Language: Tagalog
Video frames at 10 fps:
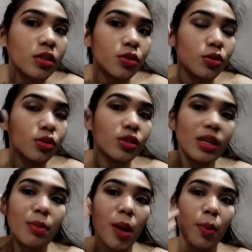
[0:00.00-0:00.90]
So, dun to
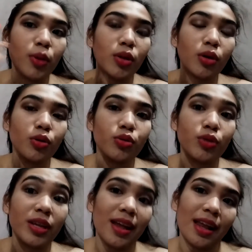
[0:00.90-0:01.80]
sa ibabaw ng
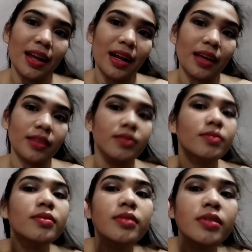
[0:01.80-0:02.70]
contour ilalagay.
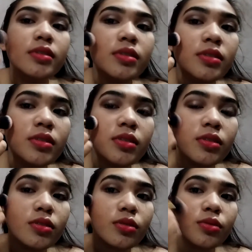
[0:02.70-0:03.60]

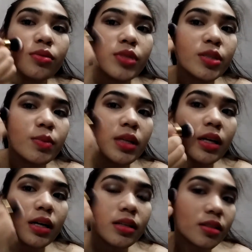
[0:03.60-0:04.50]
So, wish me
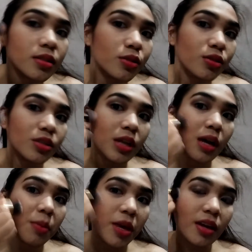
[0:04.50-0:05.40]
luck. Dun siya.